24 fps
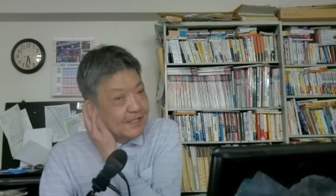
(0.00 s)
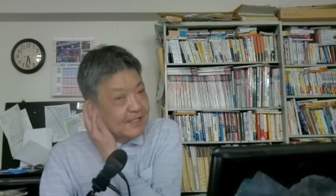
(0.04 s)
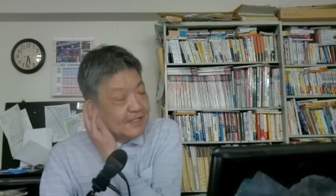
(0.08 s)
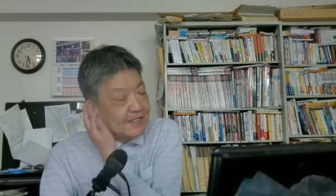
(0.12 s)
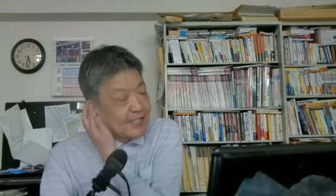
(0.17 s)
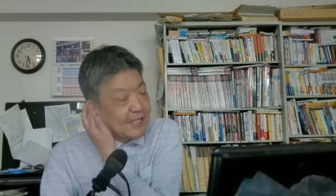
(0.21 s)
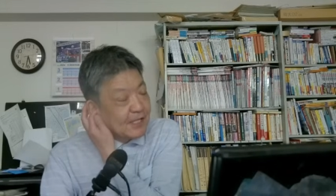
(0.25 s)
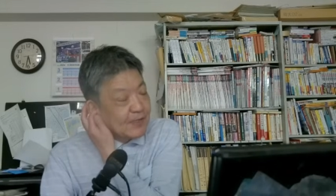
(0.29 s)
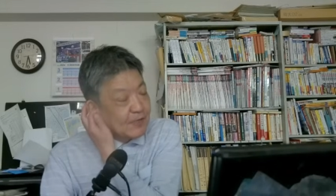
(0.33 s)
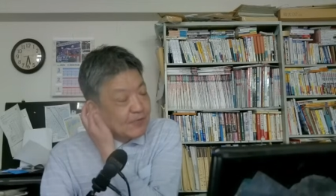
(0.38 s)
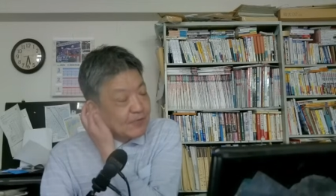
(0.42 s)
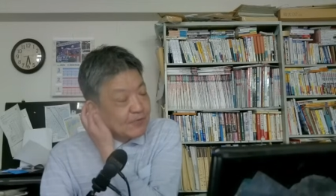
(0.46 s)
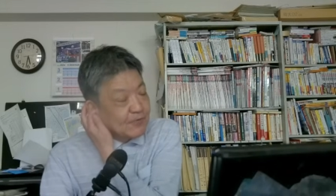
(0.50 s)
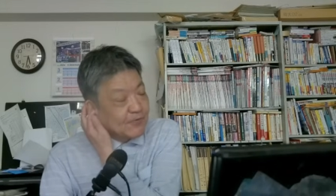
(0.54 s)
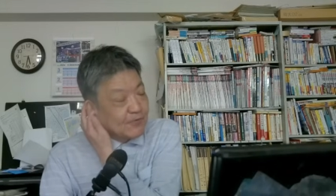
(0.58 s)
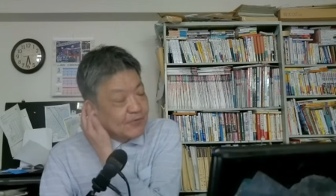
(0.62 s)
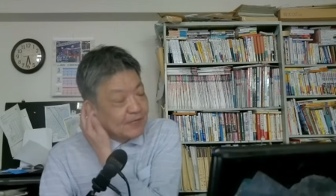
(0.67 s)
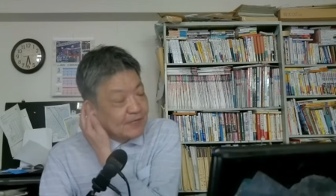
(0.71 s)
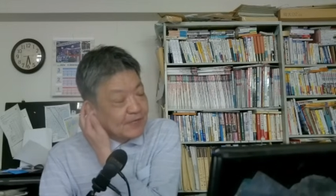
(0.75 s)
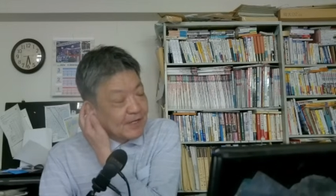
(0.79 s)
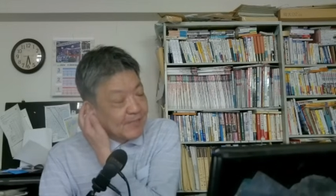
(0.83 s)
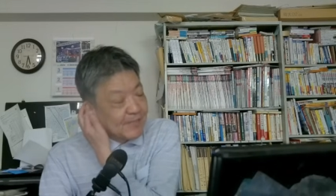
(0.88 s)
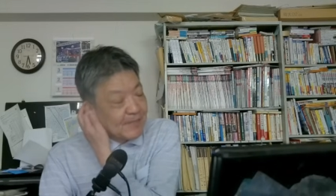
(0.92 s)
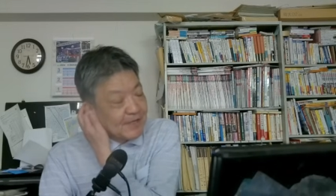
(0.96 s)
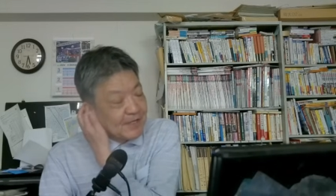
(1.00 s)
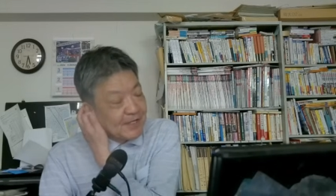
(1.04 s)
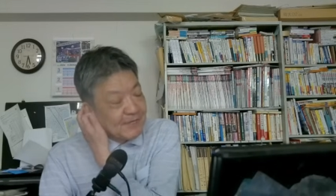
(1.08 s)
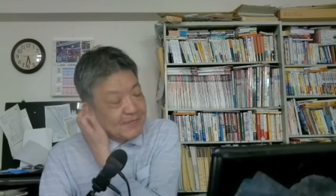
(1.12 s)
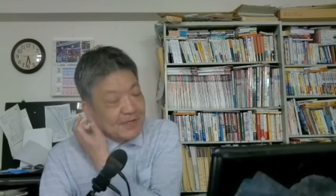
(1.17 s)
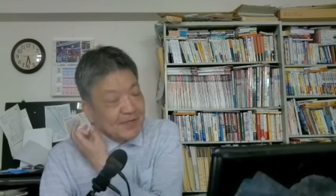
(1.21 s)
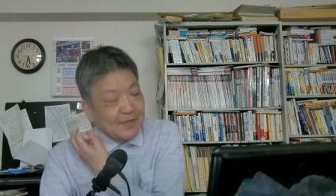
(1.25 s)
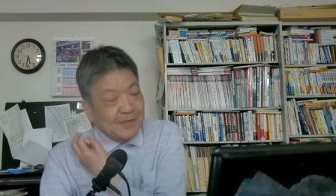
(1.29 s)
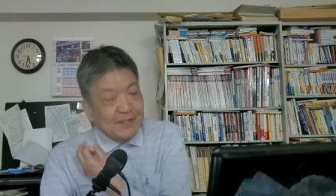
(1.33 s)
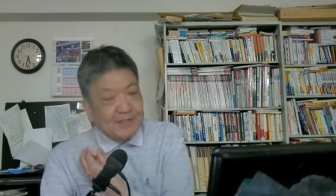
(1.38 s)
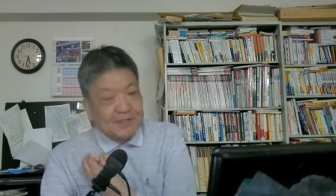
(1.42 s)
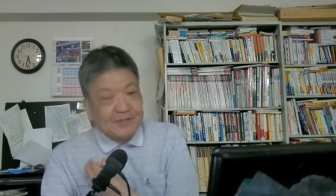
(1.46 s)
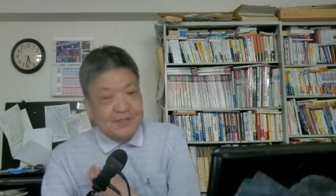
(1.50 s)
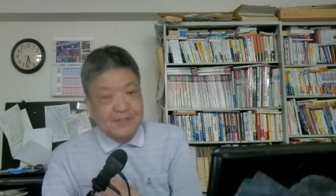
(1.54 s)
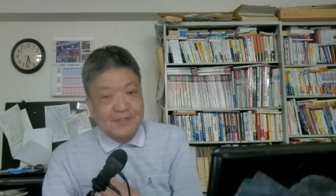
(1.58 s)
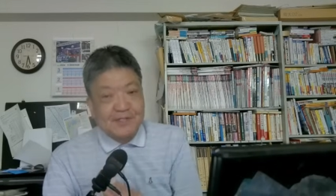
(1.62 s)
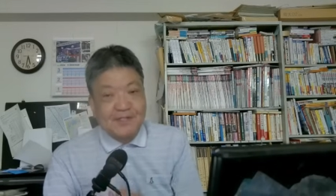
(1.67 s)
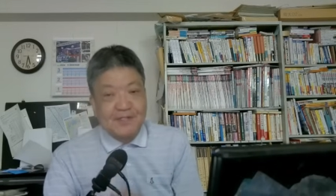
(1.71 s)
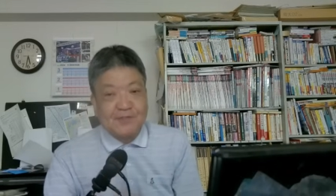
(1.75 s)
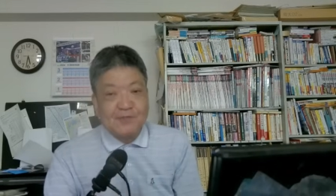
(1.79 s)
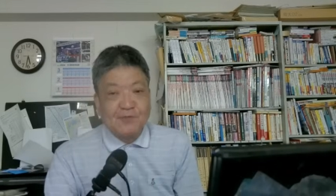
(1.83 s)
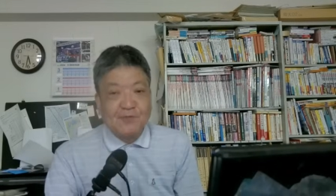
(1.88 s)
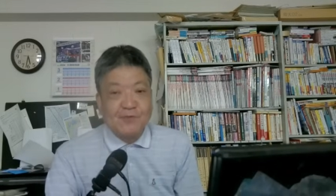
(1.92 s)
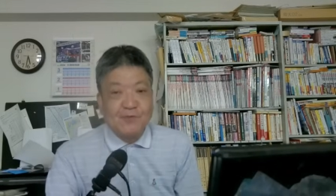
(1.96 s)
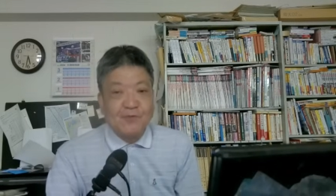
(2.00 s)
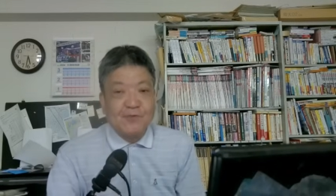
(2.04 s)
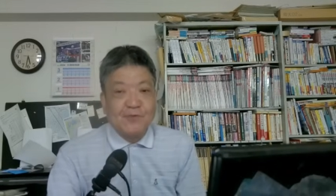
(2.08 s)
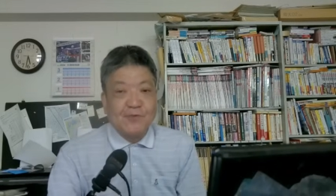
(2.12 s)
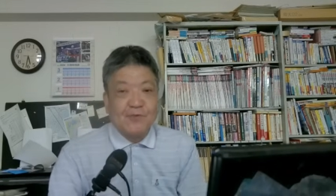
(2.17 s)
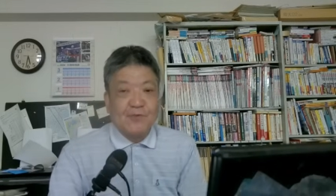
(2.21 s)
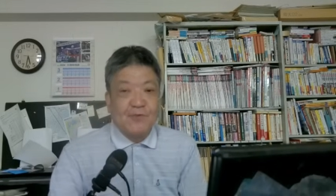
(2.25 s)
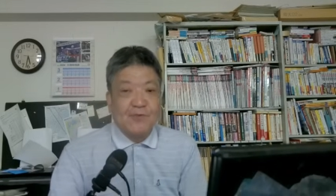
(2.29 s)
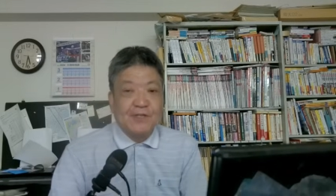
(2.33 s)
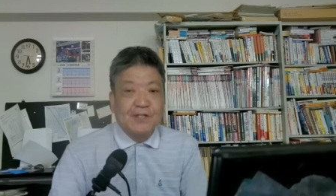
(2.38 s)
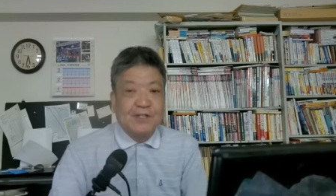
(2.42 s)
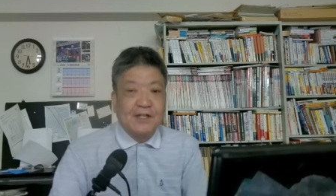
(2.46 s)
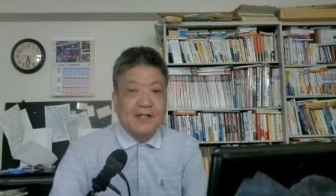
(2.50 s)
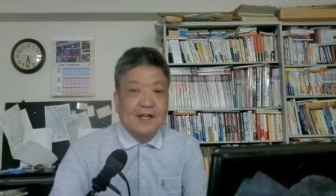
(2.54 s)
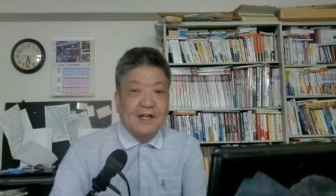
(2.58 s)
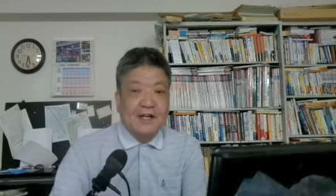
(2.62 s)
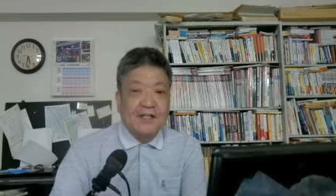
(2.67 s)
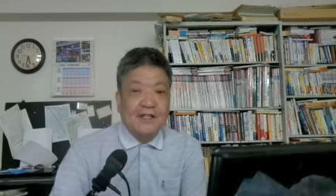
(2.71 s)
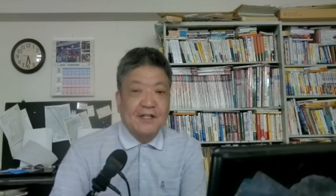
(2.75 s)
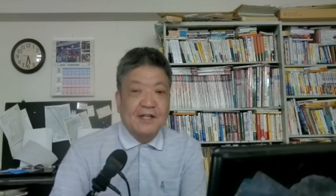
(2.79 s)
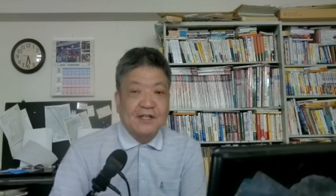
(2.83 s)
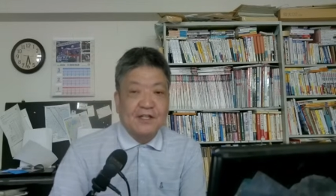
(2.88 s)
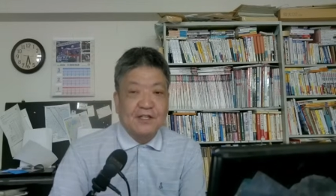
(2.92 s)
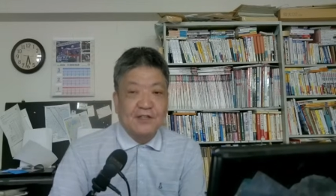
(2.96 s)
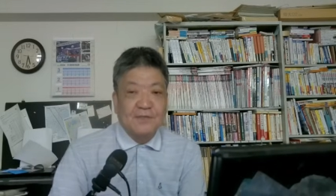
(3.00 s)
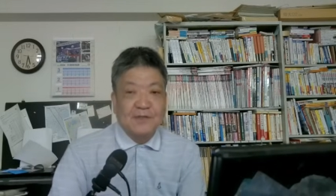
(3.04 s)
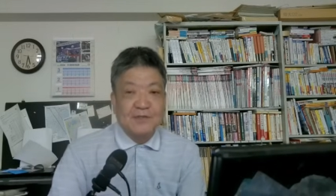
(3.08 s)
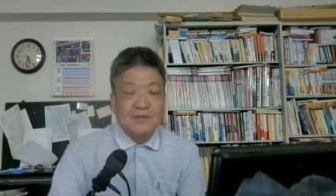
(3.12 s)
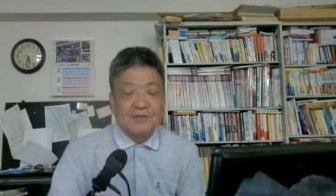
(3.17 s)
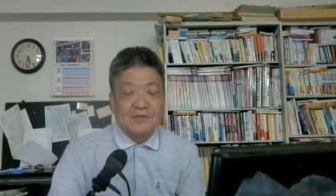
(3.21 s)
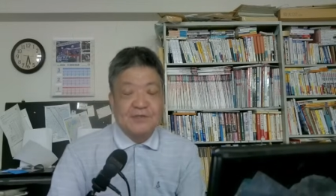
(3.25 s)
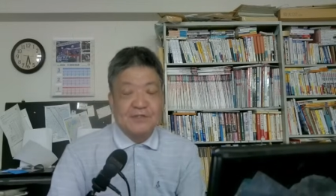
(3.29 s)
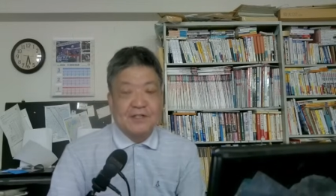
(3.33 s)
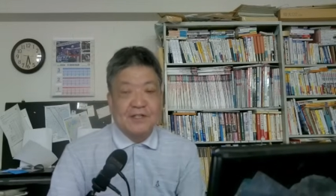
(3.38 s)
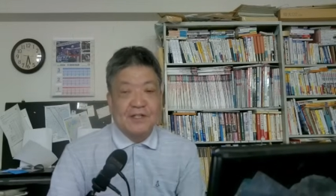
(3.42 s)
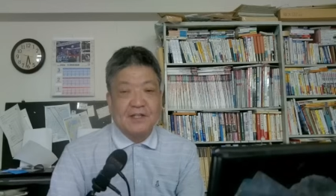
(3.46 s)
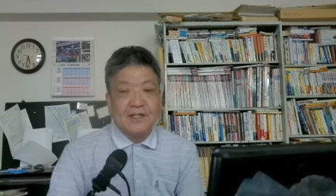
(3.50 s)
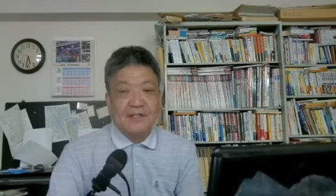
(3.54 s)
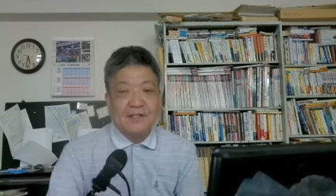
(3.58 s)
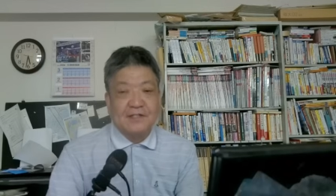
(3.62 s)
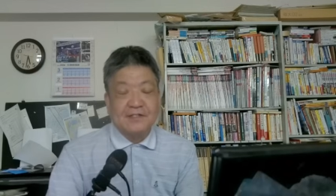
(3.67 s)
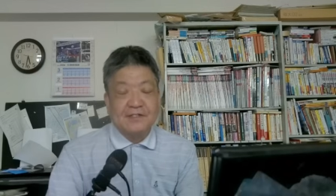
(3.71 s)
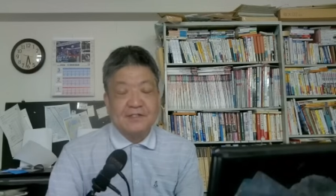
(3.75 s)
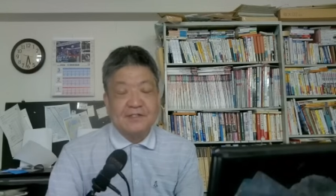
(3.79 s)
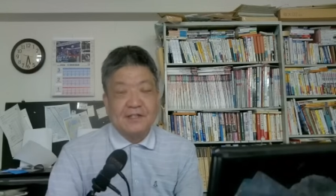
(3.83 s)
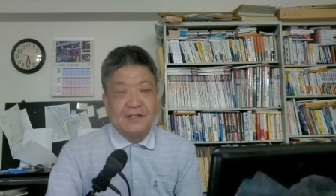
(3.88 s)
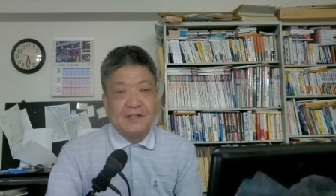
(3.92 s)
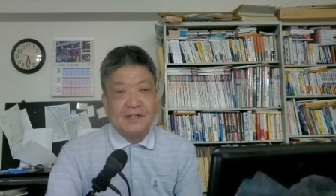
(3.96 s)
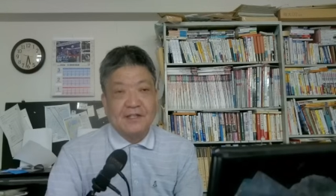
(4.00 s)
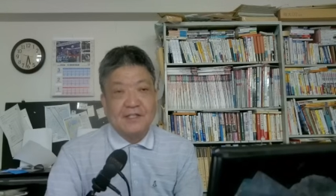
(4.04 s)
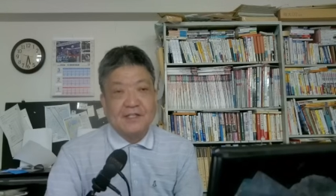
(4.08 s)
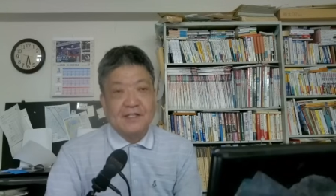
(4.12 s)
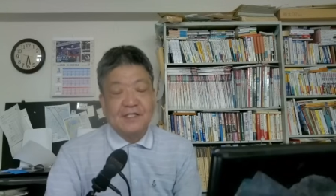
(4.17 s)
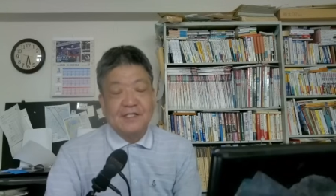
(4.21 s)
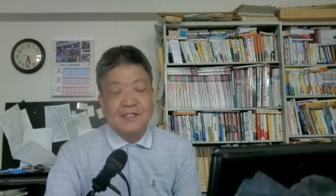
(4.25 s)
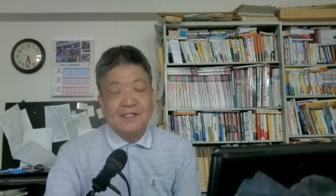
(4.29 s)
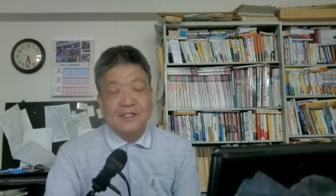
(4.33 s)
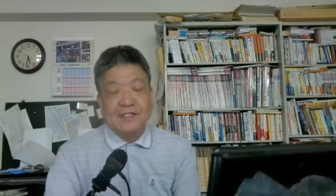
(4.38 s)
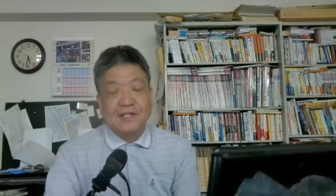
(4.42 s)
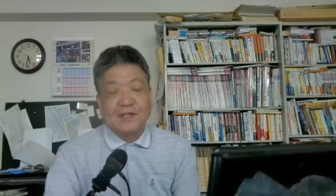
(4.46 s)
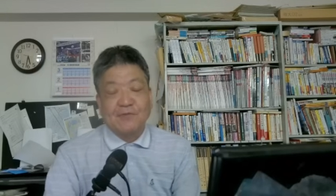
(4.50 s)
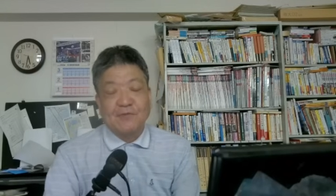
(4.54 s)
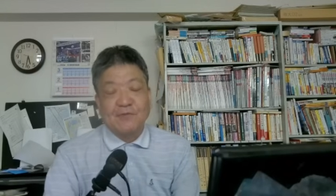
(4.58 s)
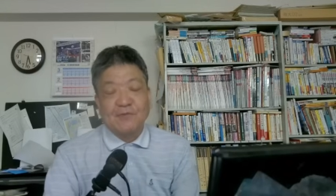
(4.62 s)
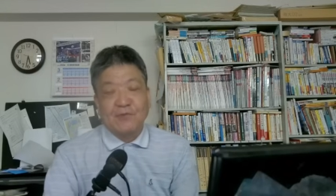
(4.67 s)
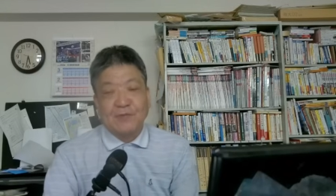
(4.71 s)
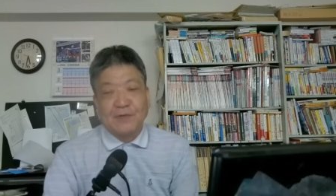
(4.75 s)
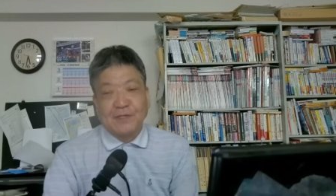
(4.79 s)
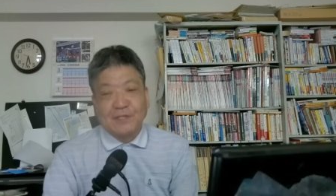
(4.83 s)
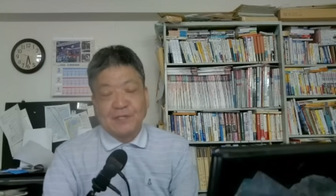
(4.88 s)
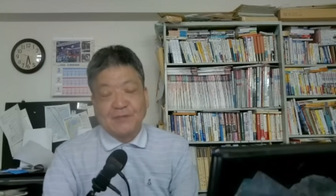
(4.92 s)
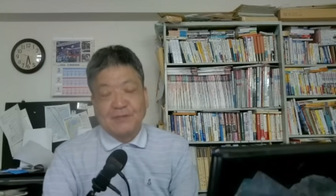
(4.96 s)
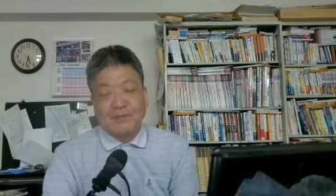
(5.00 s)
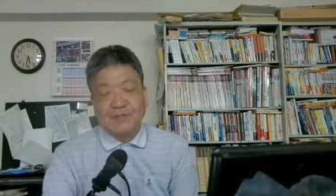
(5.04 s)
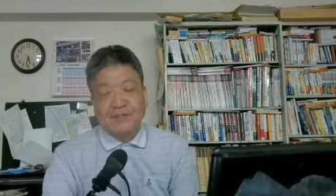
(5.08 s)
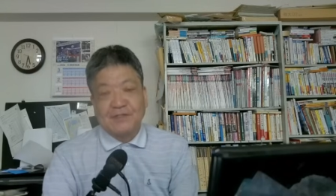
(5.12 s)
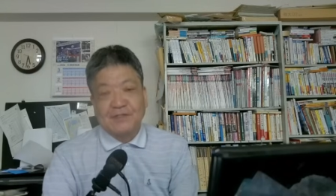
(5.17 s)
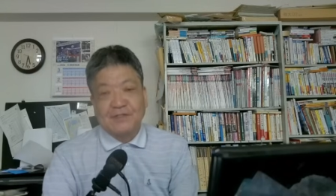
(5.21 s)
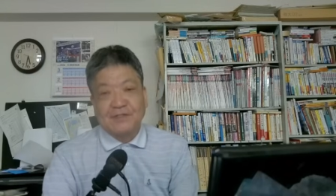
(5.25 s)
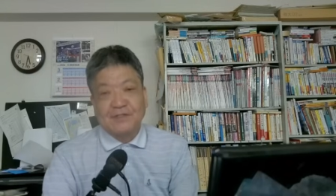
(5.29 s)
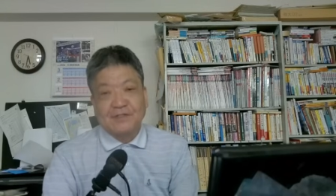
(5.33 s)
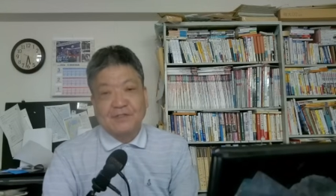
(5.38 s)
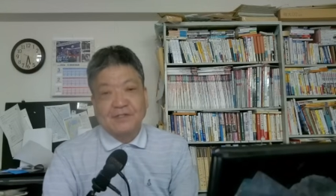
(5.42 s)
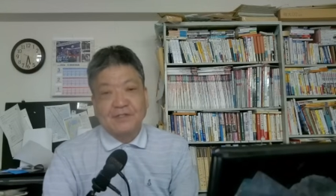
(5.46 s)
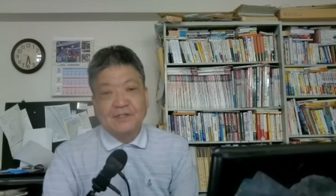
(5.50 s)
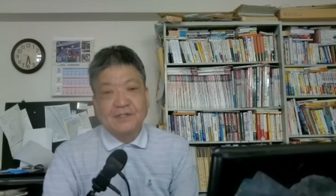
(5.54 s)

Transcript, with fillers: セトルという看板が見えますんで、そこの2階でやってますんでですね、1時から5時までいます。